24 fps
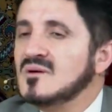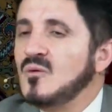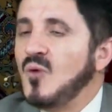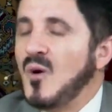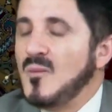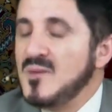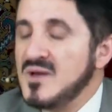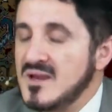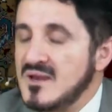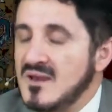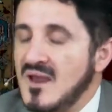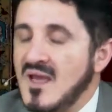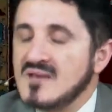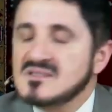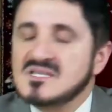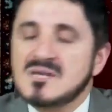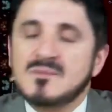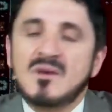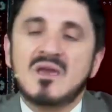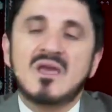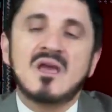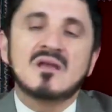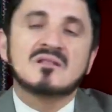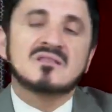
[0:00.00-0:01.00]
ومن الناس
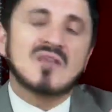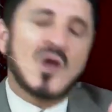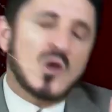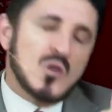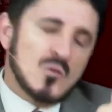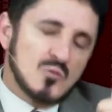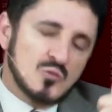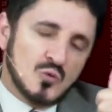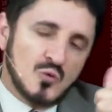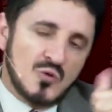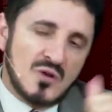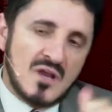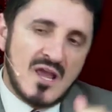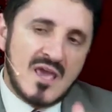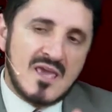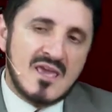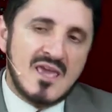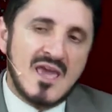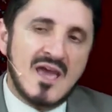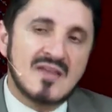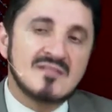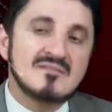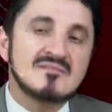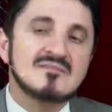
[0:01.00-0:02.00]
من يتخذ من دون
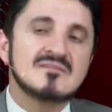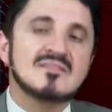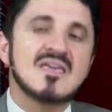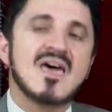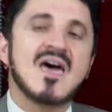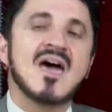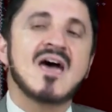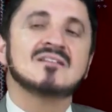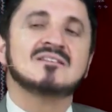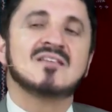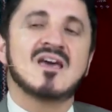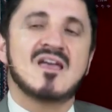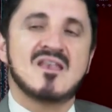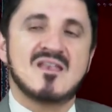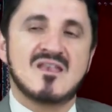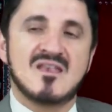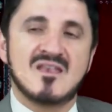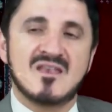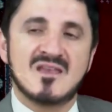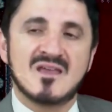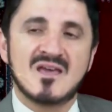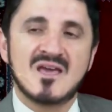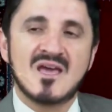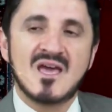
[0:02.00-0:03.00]
الله
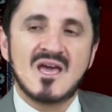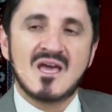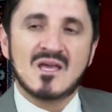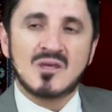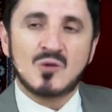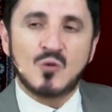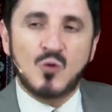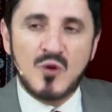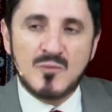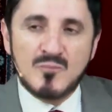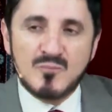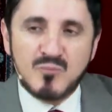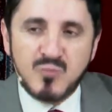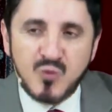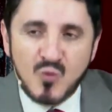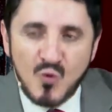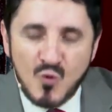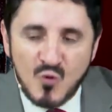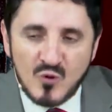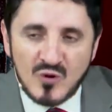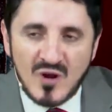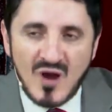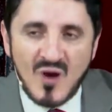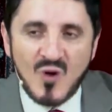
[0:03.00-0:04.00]
أندادا
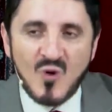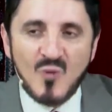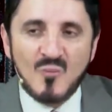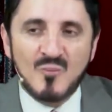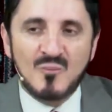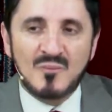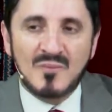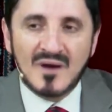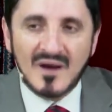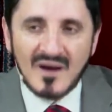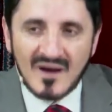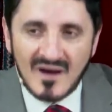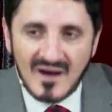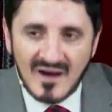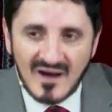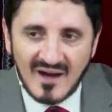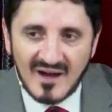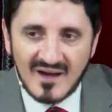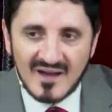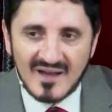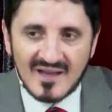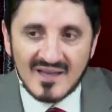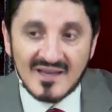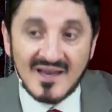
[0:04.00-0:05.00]
يحبونهم ها
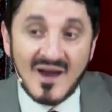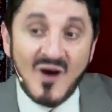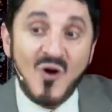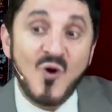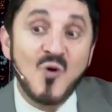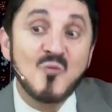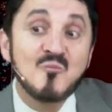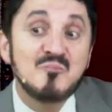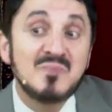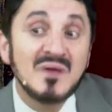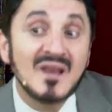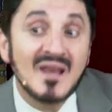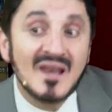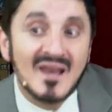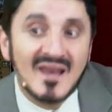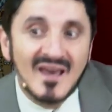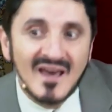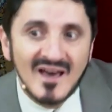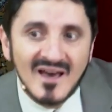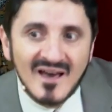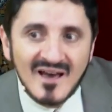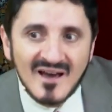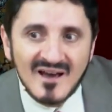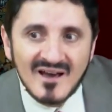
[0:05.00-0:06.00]
آه؟ كحب
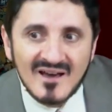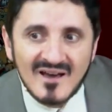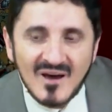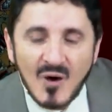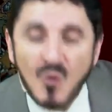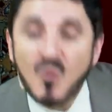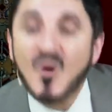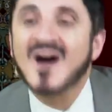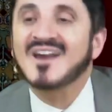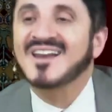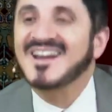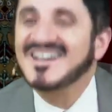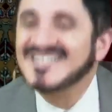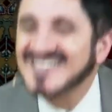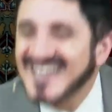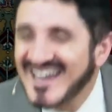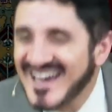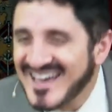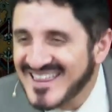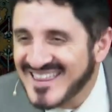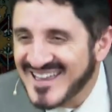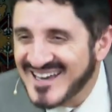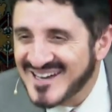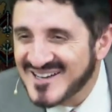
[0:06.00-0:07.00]
الله هو أراد
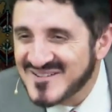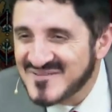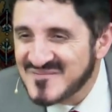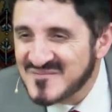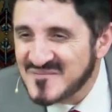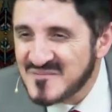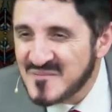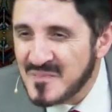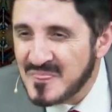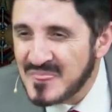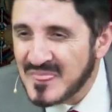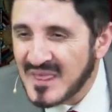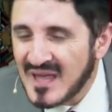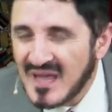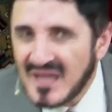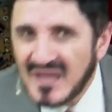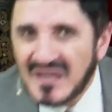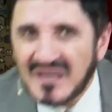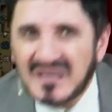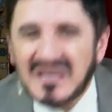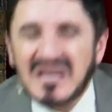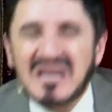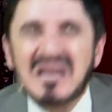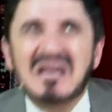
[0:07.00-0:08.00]
هذا
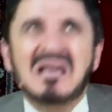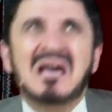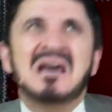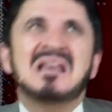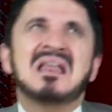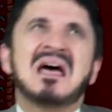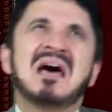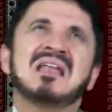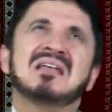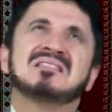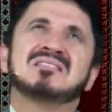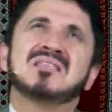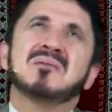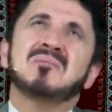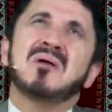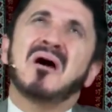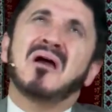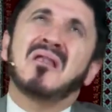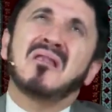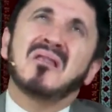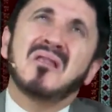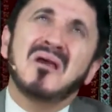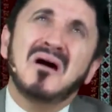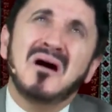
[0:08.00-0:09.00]
قال لك أنا أن
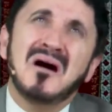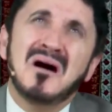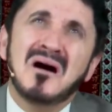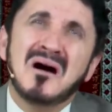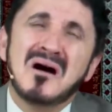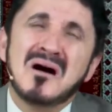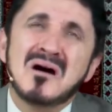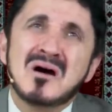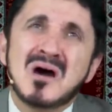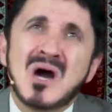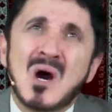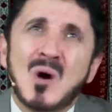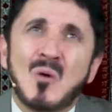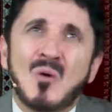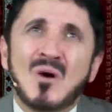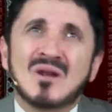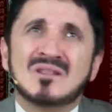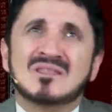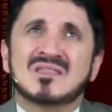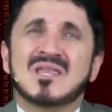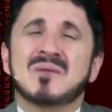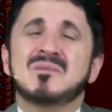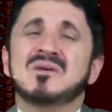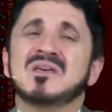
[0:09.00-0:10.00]
أتبع الله
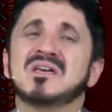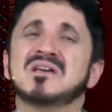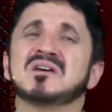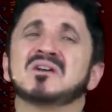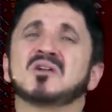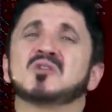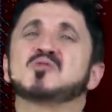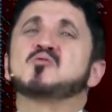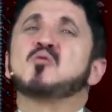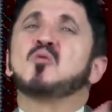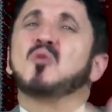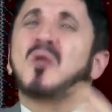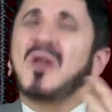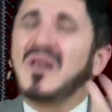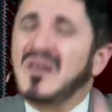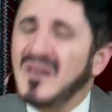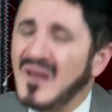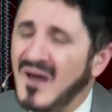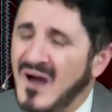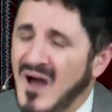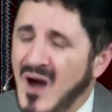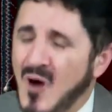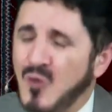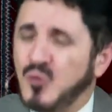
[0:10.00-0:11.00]
وأتبع إيه رسول
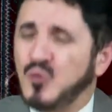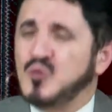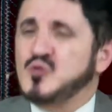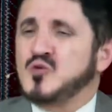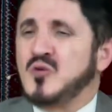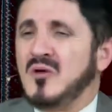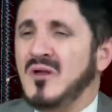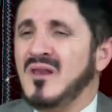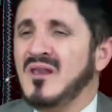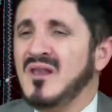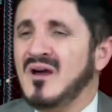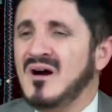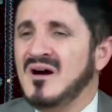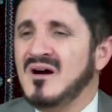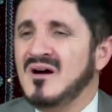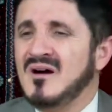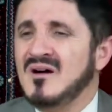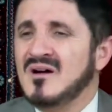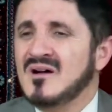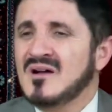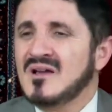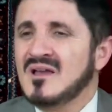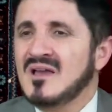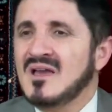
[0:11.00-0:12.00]
الله أو رسل الله
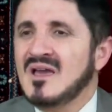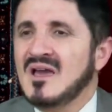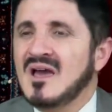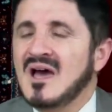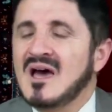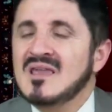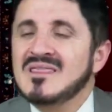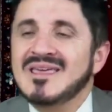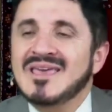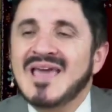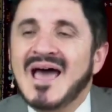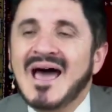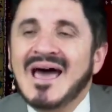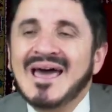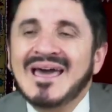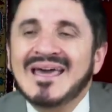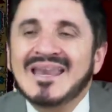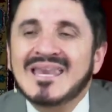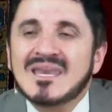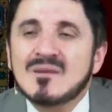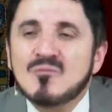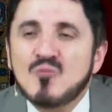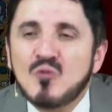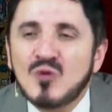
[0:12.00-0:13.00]
هذا
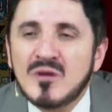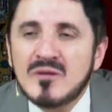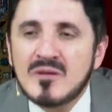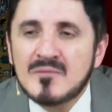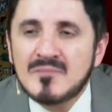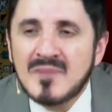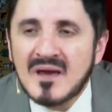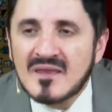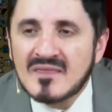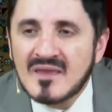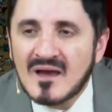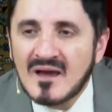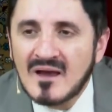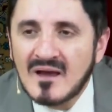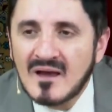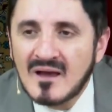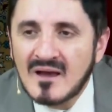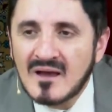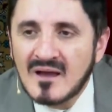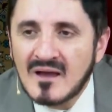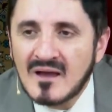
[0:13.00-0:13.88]
يحرمني من ماذا؟